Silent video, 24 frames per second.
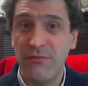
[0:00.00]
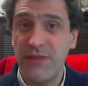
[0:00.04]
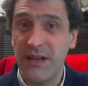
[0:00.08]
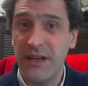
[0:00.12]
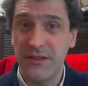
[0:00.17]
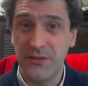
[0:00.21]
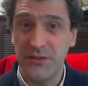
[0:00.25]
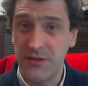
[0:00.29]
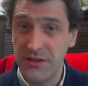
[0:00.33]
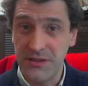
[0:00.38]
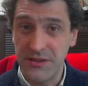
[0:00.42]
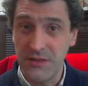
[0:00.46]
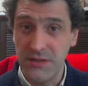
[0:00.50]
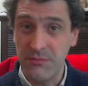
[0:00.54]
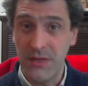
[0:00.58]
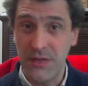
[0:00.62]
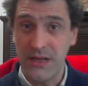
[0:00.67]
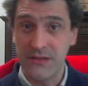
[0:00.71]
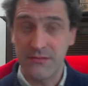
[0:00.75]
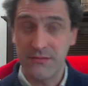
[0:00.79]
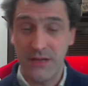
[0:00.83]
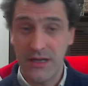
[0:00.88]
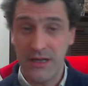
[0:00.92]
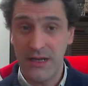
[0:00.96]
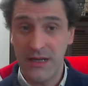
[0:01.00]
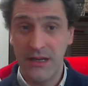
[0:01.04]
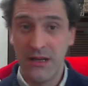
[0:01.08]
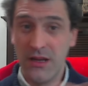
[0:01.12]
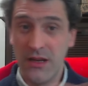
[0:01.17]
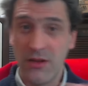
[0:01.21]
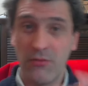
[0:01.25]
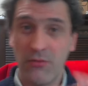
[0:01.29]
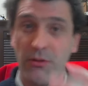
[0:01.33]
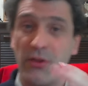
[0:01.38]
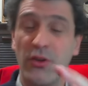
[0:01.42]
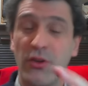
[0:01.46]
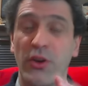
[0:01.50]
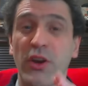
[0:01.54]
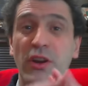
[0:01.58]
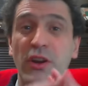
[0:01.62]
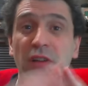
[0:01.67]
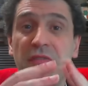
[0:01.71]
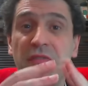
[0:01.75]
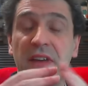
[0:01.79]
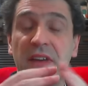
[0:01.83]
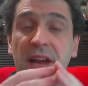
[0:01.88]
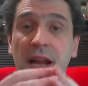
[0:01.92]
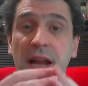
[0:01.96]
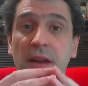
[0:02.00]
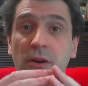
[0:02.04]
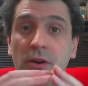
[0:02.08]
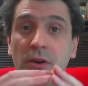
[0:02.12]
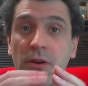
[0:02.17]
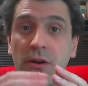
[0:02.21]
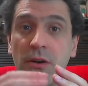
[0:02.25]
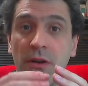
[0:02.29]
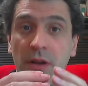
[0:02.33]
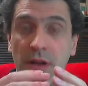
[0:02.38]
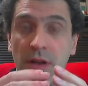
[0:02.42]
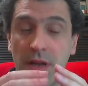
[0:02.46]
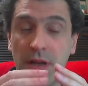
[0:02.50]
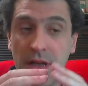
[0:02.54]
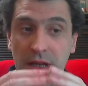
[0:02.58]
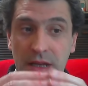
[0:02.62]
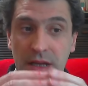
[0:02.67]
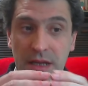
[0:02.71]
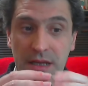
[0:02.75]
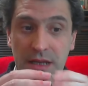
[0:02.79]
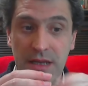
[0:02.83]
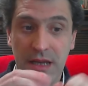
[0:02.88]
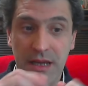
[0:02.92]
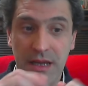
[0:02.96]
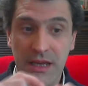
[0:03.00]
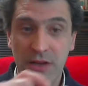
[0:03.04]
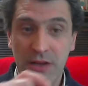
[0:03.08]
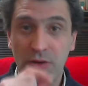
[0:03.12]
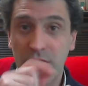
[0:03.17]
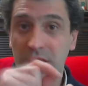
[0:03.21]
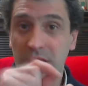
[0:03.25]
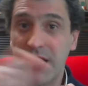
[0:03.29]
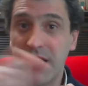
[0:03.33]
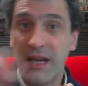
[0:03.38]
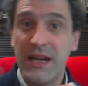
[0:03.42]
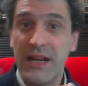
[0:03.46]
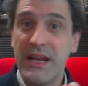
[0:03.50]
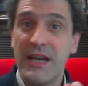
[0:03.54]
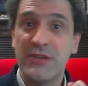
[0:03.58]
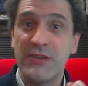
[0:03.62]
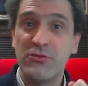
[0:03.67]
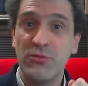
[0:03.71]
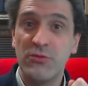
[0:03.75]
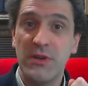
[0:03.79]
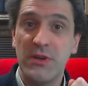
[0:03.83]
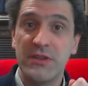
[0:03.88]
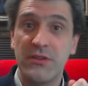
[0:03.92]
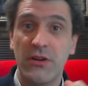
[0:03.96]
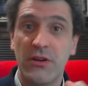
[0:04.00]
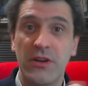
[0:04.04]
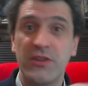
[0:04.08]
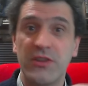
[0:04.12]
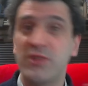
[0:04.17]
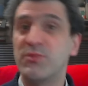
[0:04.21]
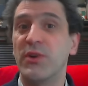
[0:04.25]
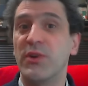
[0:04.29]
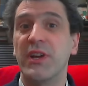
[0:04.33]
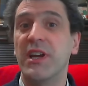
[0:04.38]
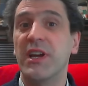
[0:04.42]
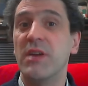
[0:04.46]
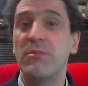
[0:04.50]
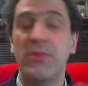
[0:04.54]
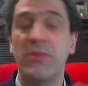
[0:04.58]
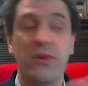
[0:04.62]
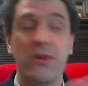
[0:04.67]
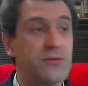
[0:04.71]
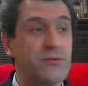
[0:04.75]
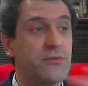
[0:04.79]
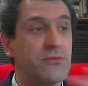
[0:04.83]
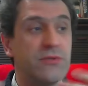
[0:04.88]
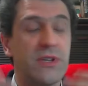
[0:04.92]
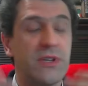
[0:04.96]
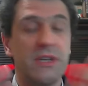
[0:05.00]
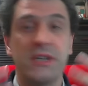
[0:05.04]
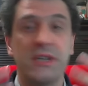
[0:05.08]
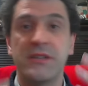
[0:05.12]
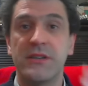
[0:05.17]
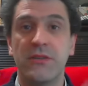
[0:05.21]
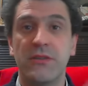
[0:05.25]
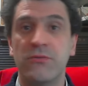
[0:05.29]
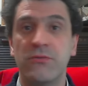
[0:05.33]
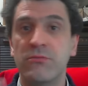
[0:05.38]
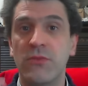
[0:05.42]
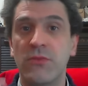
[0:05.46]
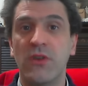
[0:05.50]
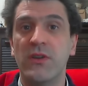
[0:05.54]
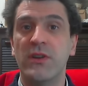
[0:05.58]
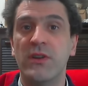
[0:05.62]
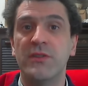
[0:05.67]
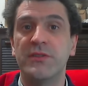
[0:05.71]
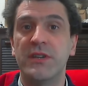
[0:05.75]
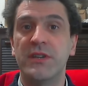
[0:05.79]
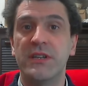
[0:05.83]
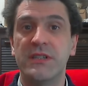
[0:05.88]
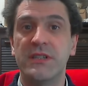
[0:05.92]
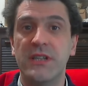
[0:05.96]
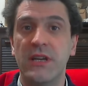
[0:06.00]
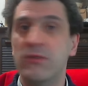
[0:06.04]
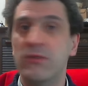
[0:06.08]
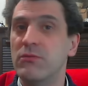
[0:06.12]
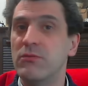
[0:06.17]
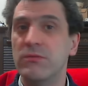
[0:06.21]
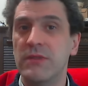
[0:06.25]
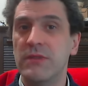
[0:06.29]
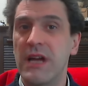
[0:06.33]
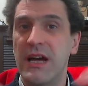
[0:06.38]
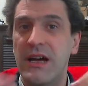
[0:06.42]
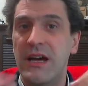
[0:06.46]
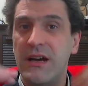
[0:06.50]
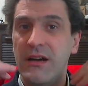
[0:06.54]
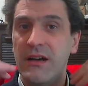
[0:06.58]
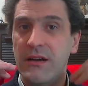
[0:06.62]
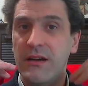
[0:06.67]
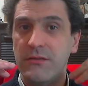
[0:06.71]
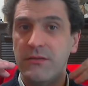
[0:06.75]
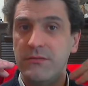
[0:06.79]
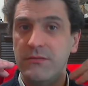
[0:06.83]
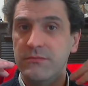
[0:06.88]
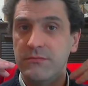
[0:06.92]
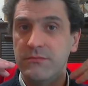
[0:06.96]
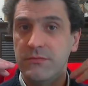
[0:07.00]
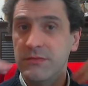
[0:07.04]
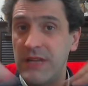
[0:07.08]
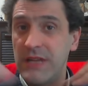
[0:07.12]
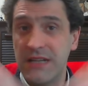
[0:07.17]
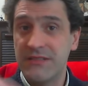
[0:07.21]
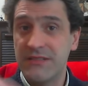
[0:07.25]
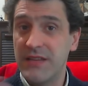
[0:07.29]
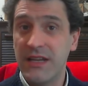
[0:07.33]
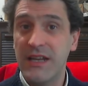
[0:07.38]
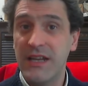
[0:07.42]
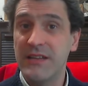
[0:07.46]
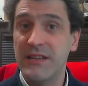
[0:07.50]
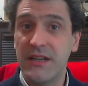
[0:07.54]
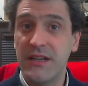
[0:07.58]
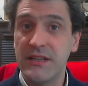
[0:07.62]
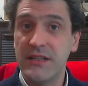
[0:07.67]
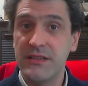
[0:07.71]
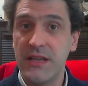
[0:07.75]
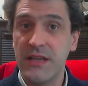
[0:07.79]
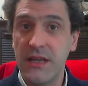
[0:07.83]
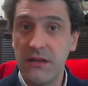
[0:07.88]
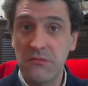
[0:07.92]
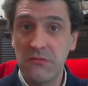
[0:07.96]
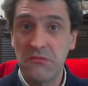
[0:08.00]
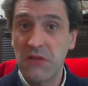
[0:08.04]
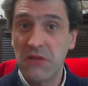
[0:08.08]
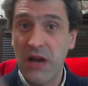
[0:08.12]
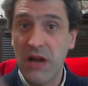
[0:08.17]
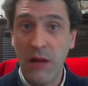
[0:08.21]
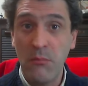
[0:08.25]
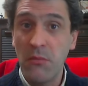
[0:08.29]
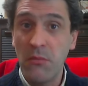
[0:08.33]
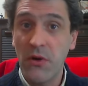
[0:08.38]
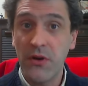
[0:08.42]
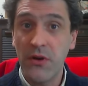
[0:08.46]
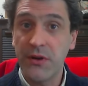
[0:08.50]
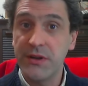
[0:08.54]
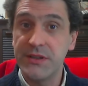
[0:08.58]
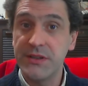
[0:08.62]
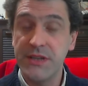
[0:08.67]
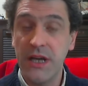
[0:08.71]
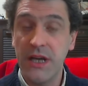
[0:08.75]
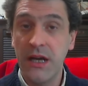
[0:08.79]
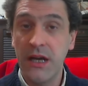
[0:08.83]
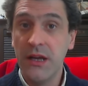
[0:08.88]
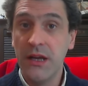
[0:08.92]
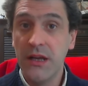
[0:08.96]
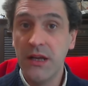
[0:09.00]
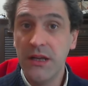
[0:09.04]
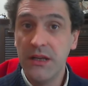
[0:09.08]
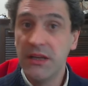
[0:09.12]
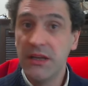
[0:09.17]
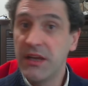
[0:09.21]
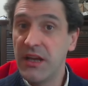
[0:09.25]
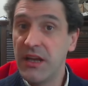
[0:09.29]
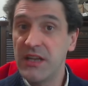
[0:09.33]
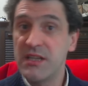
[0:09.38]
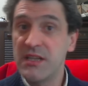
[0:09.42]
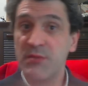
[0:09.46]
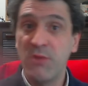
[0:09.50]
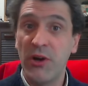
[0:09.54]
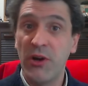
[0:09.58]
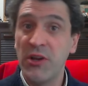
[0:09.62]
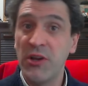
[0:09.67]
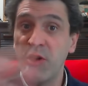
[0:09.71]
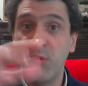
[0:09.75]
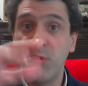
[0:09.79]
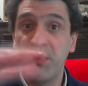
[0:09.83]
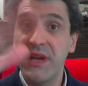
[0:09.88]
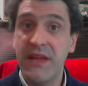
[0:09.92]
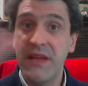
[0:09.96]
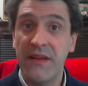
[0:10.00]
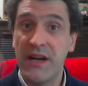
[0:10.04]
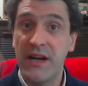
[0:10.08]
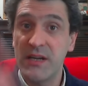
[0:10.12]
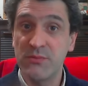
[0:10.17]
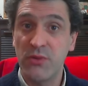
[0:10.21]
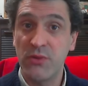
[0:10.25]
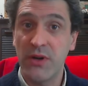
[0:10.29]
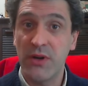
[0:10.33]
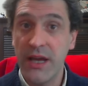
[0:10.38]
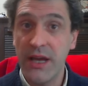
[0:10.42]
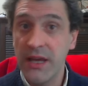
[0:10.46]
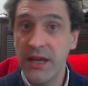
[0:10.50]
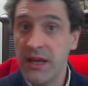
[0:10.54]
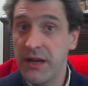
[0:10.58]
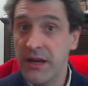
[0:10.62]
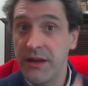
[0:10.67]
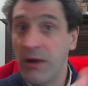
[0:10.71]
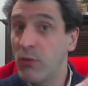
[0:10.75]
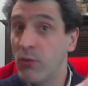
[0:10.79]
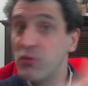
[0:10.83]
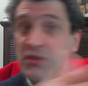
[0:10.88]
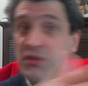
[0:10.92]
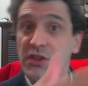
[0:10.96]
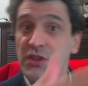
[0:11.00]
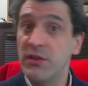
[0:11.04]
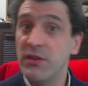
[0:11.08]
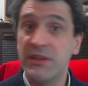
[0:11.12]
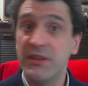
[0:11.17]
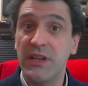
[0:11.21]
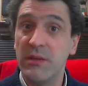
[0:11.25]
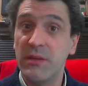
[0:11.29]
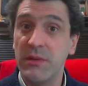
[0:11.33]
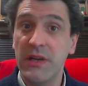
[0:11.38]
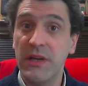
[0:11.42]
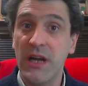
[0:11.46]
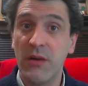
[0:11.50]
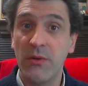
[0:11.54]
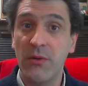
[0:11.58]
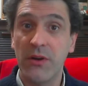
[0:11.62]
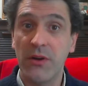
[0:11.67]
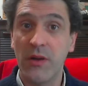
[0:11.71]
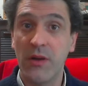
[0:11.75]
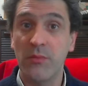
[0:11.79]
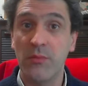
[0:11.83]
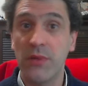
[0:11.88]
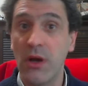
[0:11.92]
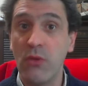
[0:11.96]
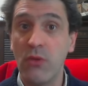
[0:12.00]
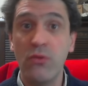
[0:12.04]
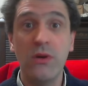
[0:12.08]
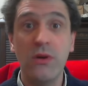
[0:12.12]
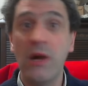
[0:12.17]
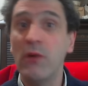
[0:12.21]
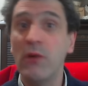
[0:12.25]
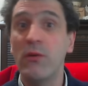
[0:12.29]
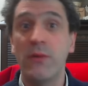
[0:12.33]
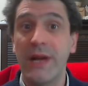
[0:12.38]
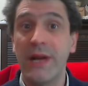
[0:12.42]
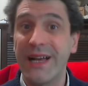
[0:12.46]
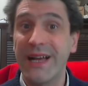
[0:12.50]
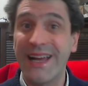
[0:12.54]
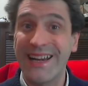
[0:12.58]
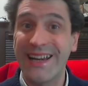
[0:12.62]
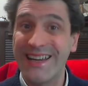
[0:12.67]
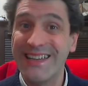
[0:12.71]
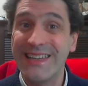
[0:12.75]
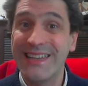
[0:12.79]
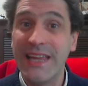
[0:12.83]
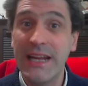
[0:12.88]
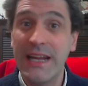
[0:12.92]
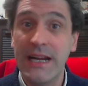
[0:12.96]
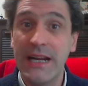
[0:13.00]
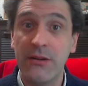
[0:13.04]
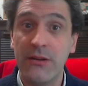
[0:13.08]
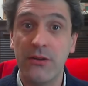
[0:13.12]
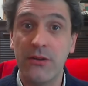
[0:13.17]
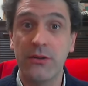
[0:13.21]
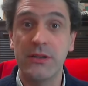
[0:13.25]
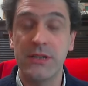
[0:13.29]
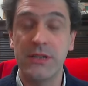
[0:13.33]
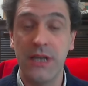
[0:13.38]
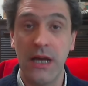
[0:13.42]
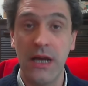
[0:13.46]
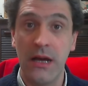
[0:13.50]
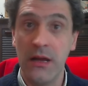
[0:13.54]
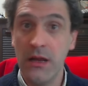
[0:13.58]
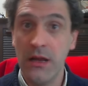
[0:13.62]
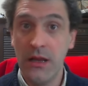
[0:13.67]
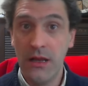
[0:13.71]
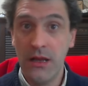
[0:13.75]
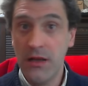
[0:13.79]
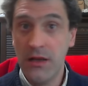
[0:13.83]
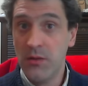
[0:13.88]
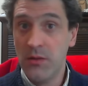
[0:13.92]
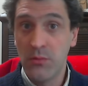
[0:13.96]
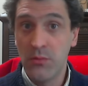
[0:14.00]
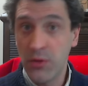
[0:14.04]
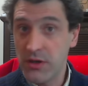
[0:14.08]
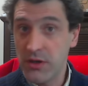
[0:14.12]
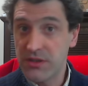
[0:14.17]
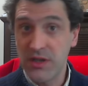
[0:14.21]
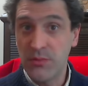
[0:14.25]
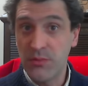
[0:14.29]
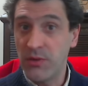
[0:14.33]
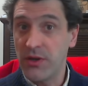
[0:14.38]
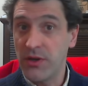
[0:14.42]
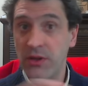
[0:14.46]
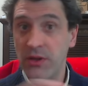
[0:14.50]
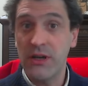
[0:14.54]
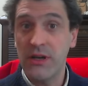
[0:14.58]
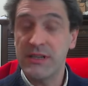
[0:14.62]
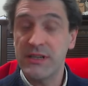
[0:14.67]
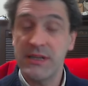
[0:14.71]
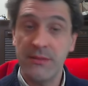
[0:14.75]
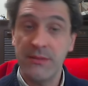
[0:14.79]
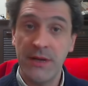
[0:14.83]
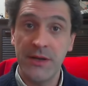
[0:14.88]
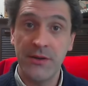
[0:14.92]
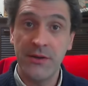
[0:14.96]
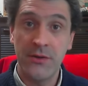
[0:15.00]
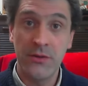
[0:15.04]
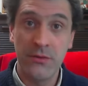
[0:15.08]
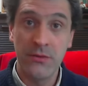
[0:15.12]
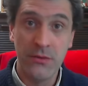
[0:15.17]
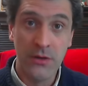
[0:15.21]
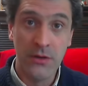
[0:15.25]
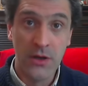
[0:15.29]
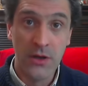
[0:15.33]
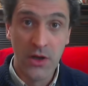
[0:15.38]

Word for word: factory sin más. Cuando quiero hacer algo que quiero que crea a su vez objetos, por ejemplo, tú tienes un modelo en 3D, una, una escena en 3D, un campo, lo que sea, y quieres ir poniendo piedras por ahí, en algún sitio determinado, por ejemplo, a un lado de una carretera o lo que sea. Puedes ir poniéndolas a mano